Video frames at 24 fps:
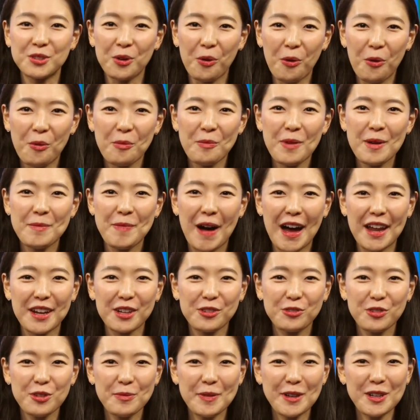정말 많은
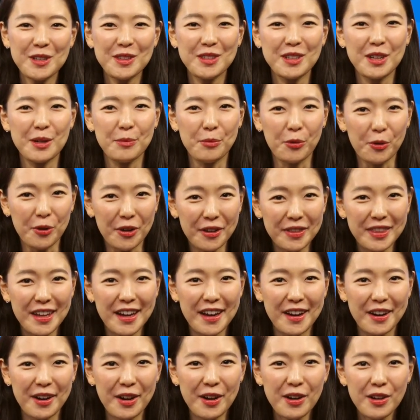꿀벌이들이
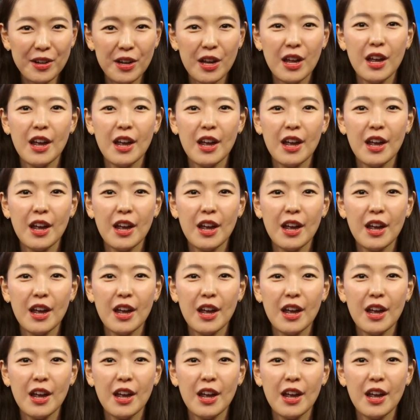모였네요